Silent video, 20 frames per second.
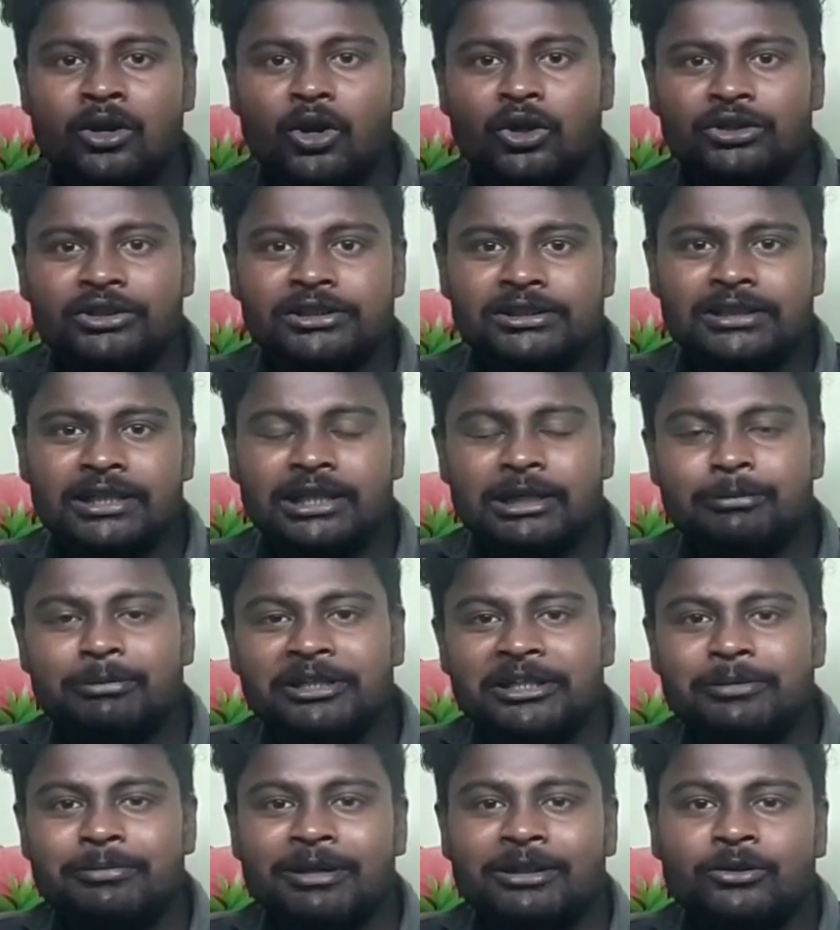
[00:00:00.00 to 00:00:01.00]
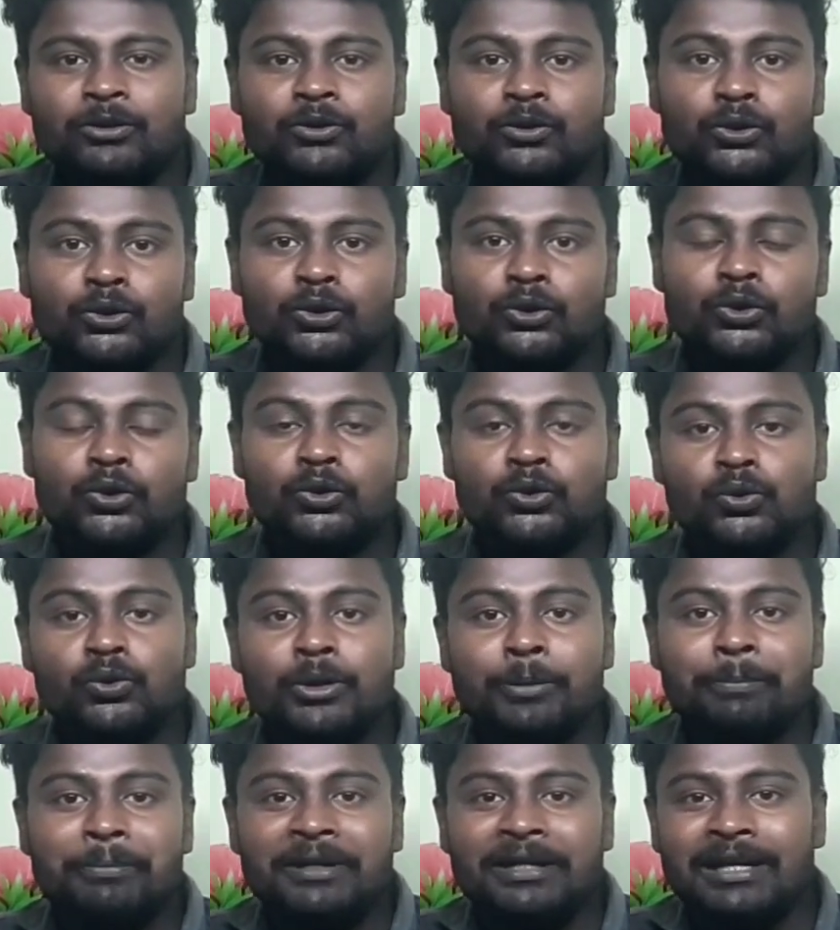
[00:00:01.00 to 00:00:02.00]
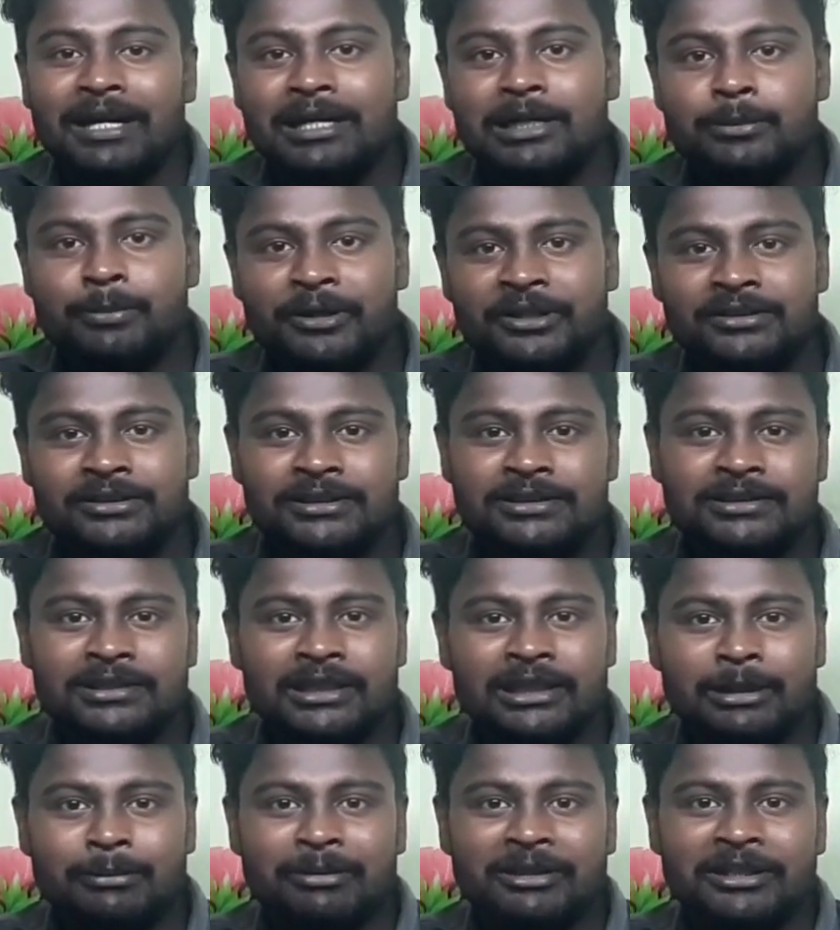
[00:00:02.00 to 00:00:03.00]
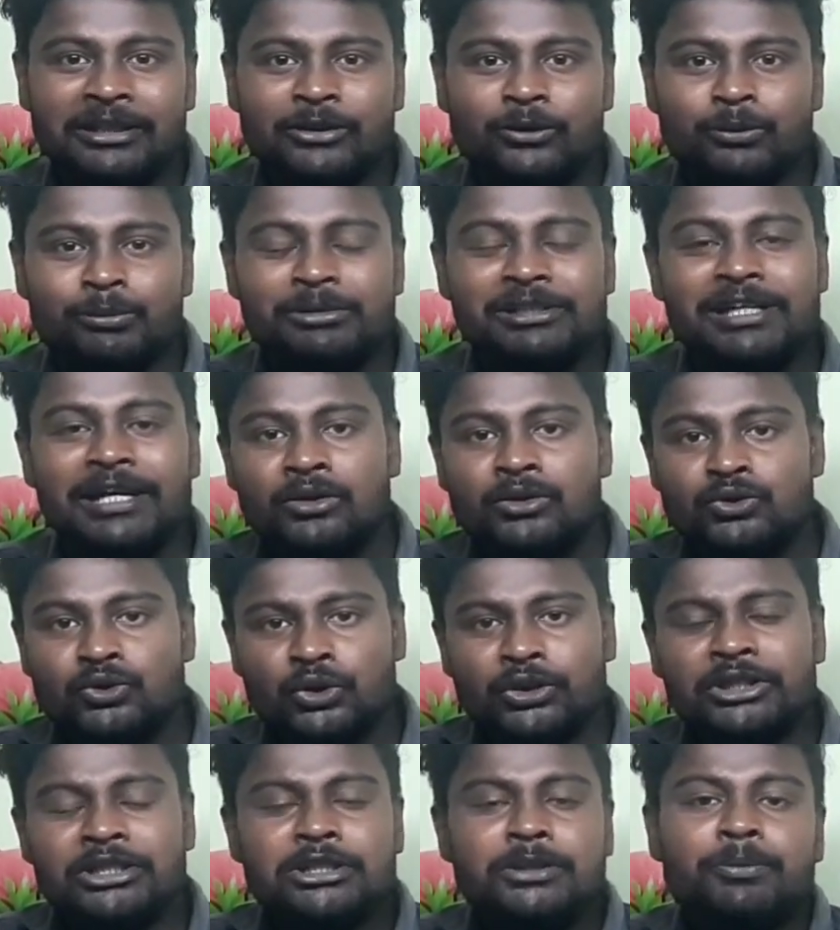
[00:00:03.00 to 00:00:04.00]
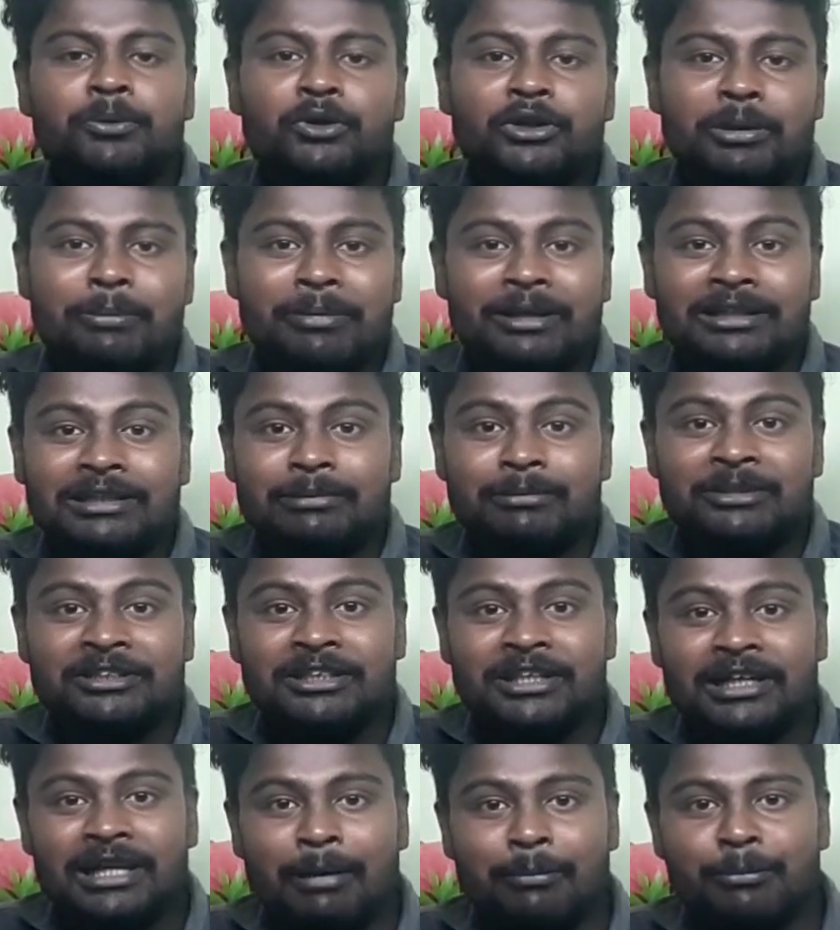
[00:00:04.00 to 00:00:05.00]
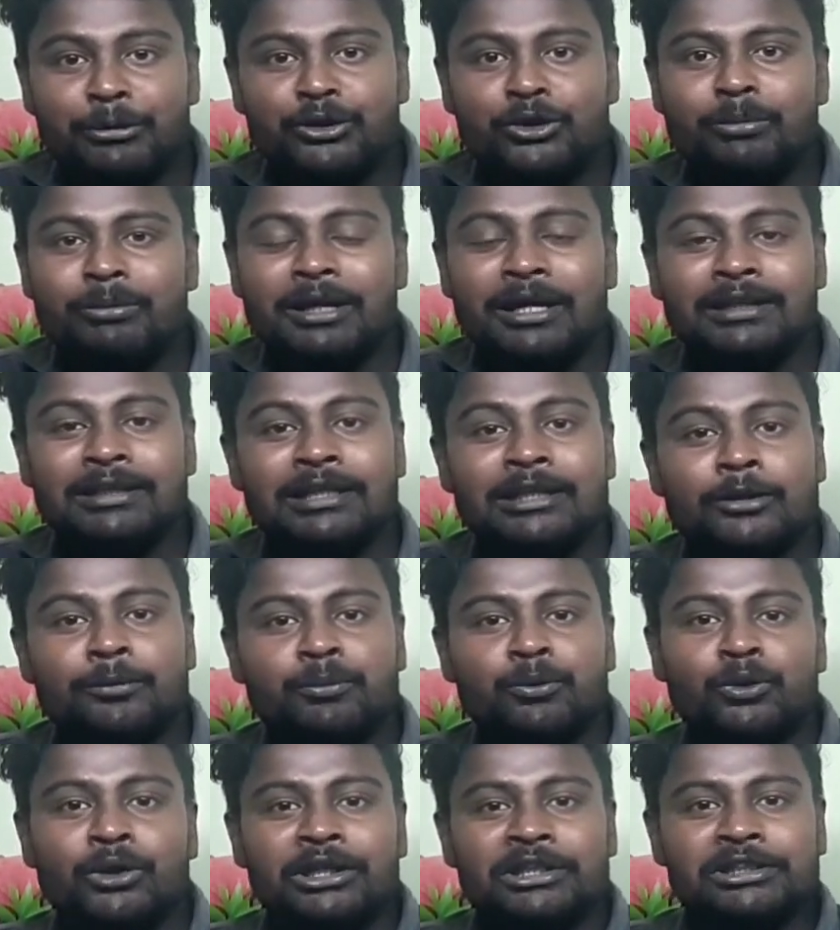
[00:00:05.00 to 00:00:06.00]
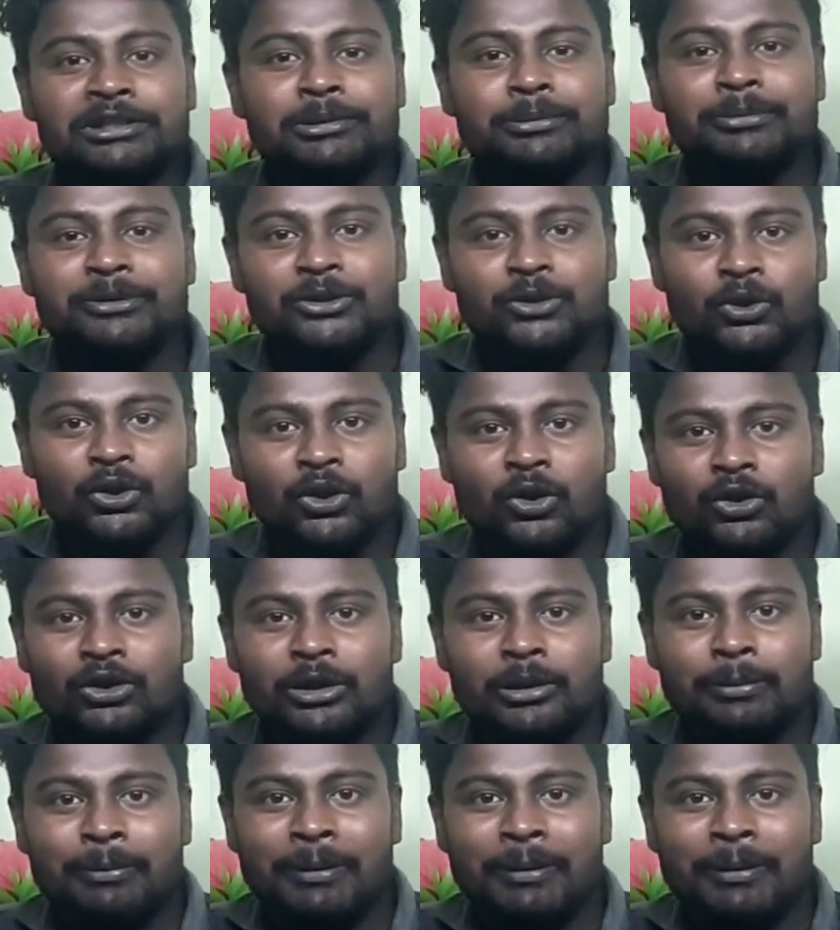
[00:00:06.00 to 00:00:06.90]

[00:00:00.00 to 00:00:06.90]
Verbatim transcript: और तीसरे कैमरे की बात करूँ दोस्तों तो टू तो, एम तो का डिफर सेंसर कैमरा देखने को मिल जाएगा जो कि इसी फोन के मेन कैमरे से अगर आप वीडियो बनाते हैं तो फुल एच वीडियो रिकॉर्ड कर